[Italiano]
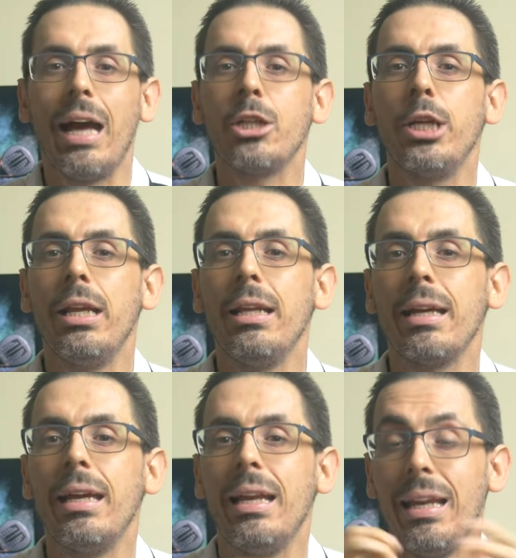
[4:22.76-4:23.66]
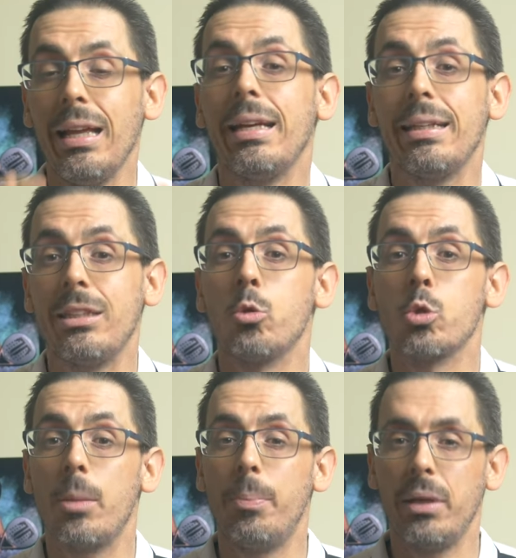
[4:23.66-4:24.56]
a scegliere la racchetta
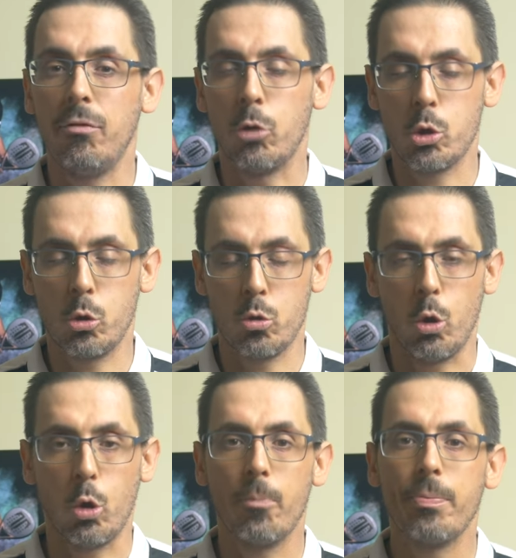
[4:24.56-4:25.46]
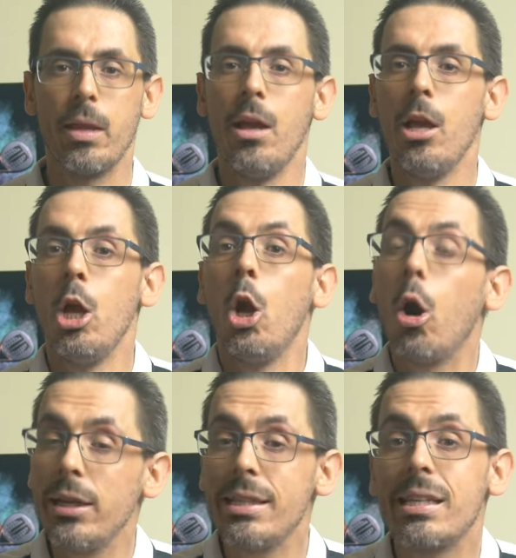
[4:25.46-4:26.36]
giusta per il vostro gioco.
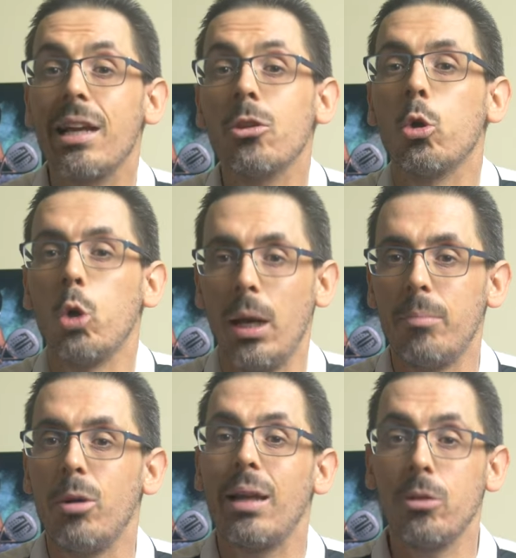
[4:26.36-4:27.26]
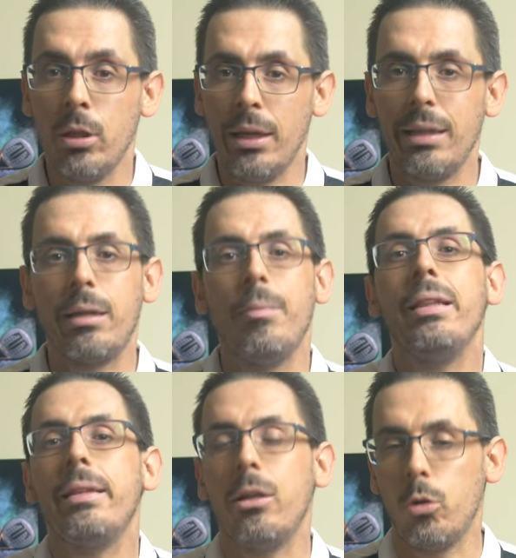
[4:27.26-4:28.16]
Ho iniziato collaborando
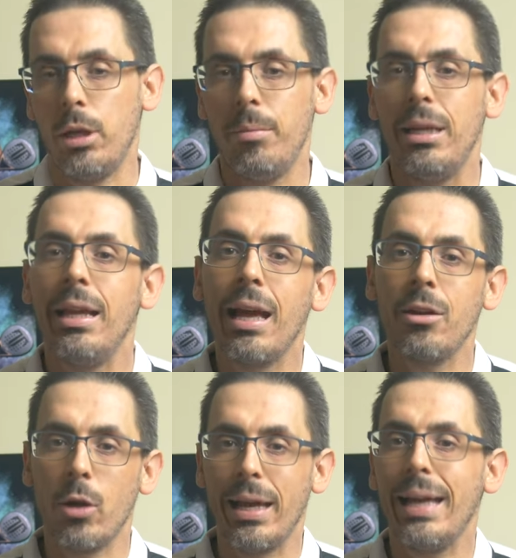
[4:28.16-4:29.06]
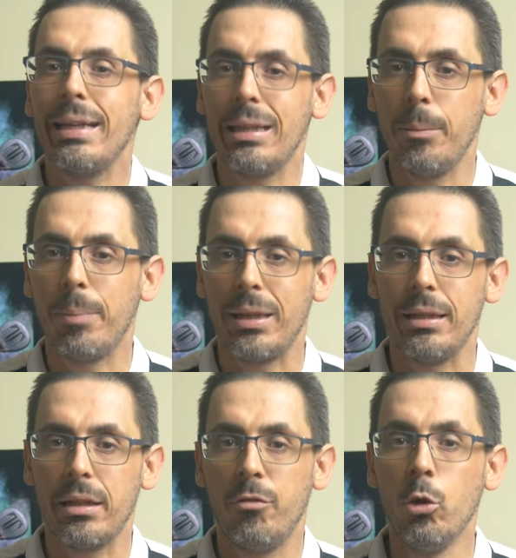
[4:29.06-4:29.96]
direttamente con Emiliano Carchia di
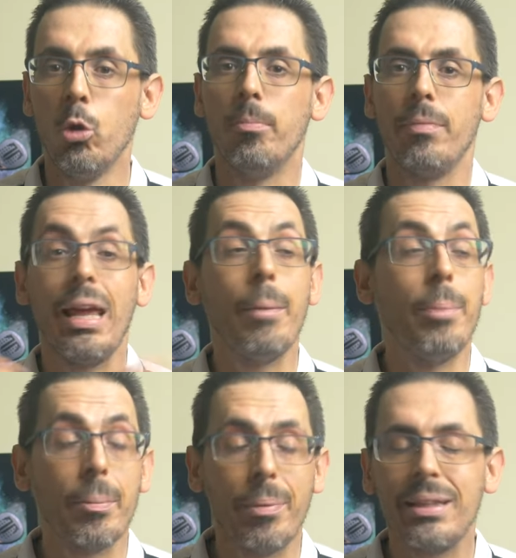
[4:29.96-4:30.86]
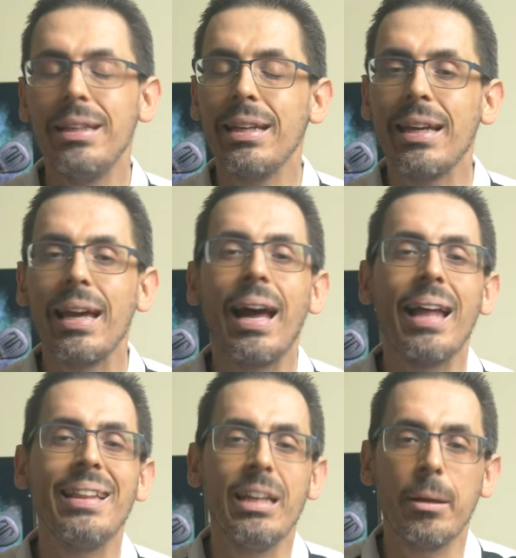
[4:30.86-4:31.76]
Padre Review e per partire era
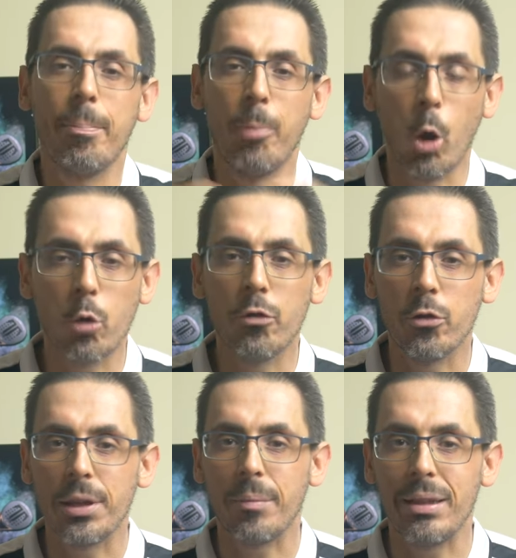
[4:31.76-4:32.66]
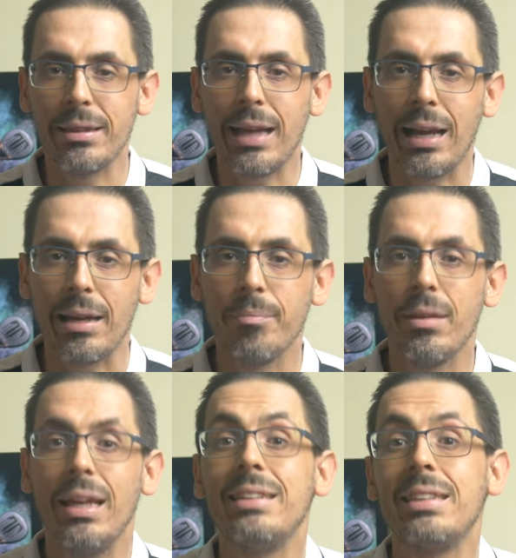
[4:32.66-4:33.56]
a dir poco fondamentale,
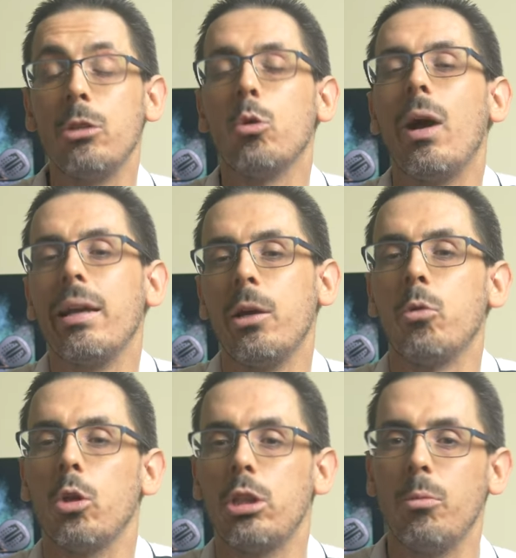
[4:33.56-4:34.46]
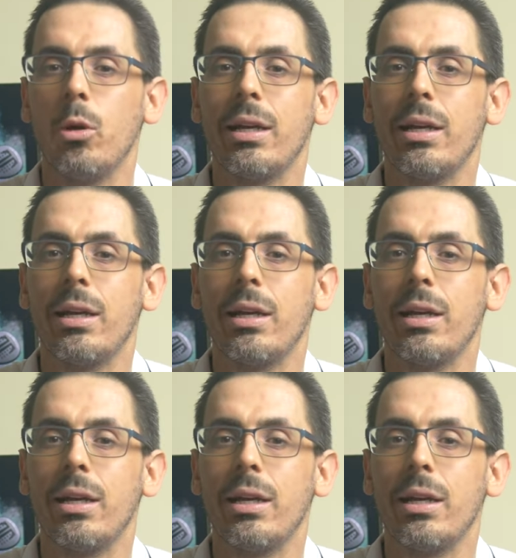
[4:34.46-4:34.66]
essendo anche un'ottima